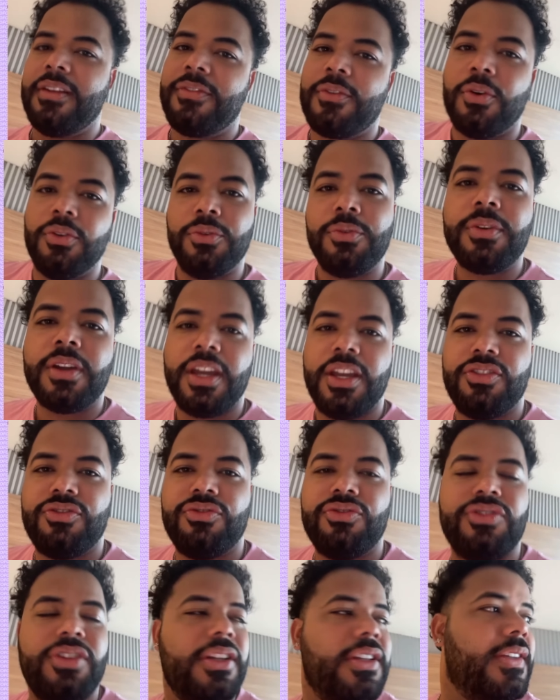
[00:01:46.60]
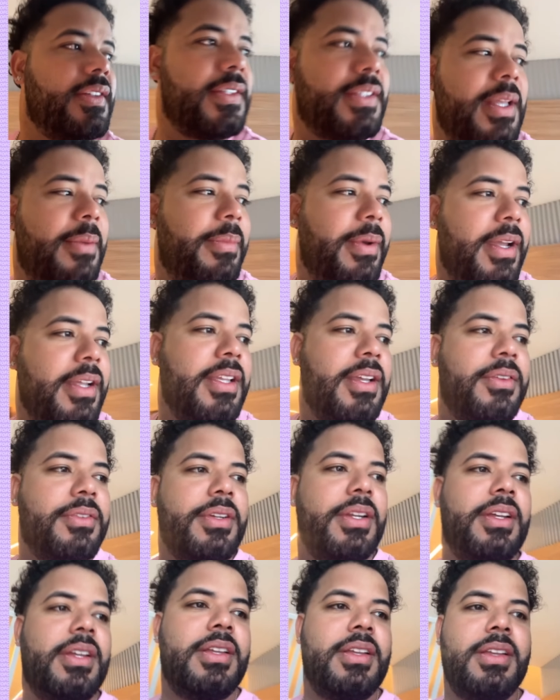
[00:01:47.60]
ficou no queixo, gente. Isso também não,
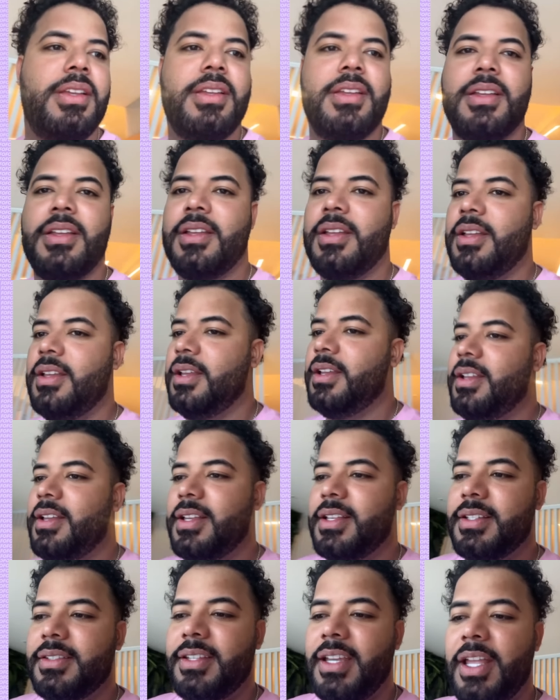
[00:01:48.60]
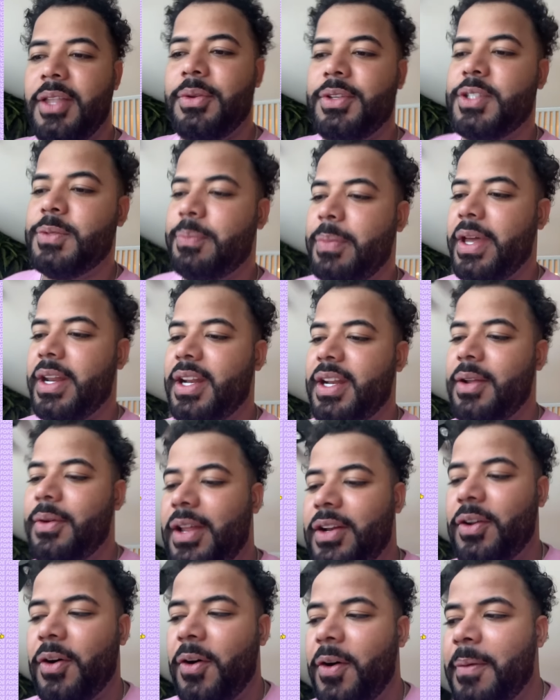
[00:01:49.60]
né? Vocês não esperam, não. É
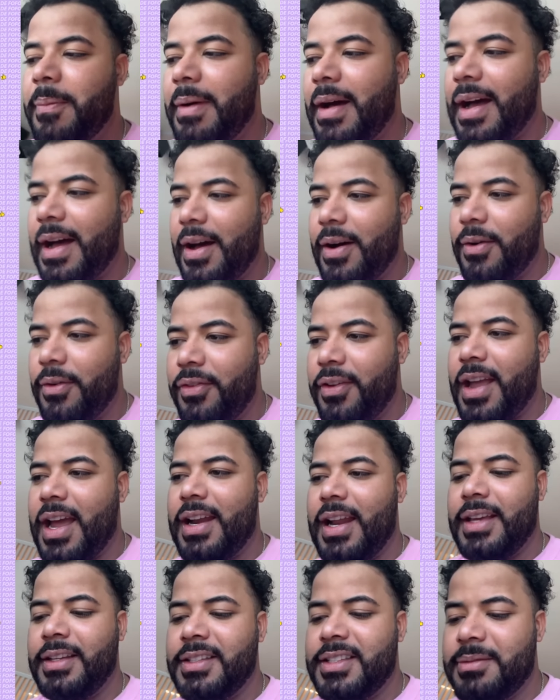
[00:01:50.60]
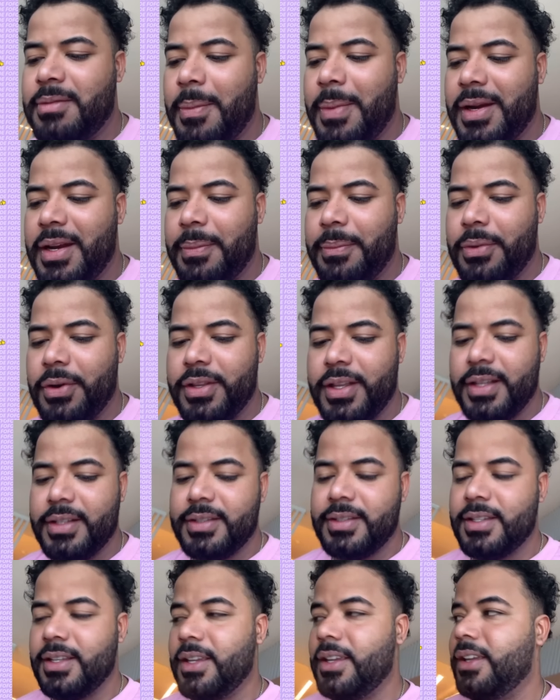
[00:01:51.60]
normal ficar lá em cima pra depois
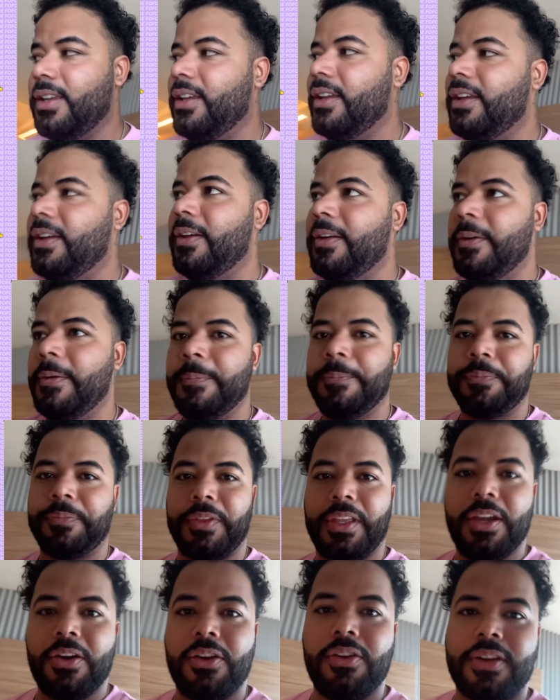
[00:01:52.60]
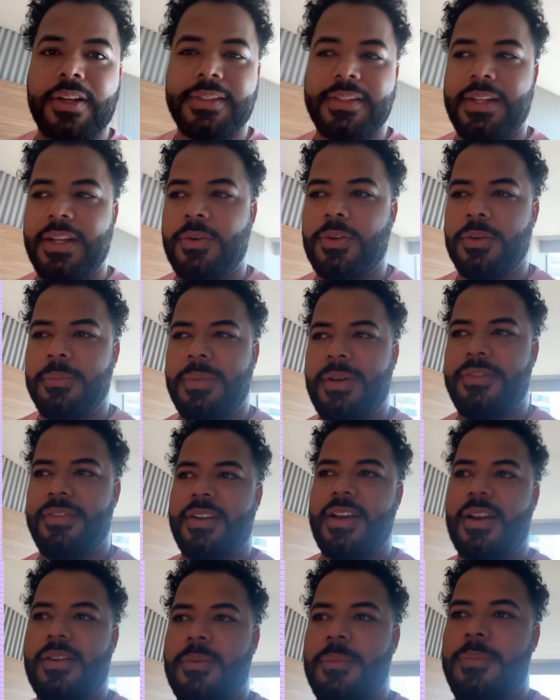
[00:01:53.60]
descer. E coloca silicone pra
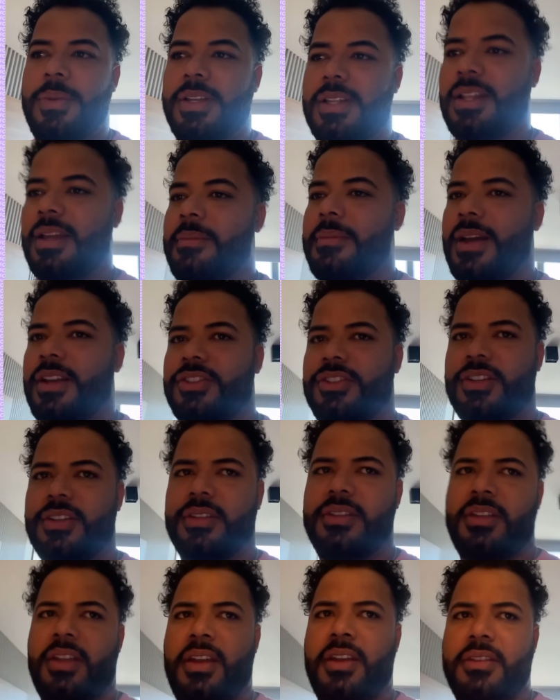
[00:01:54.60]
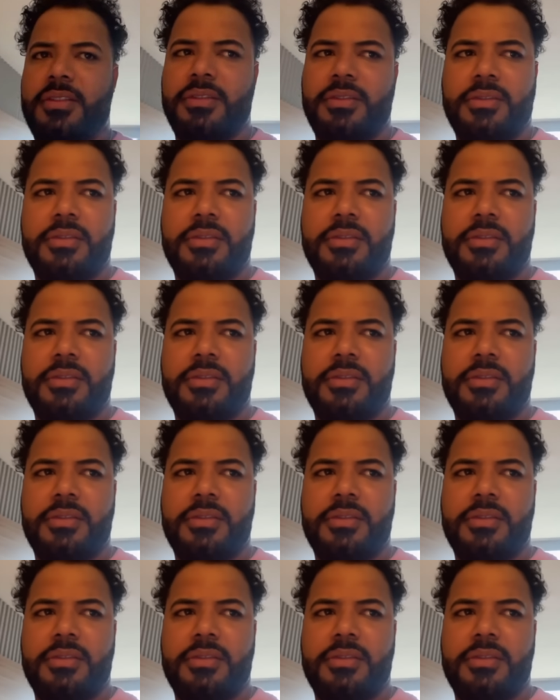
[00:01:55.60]
ficar com o peito lá embaixo, né? né?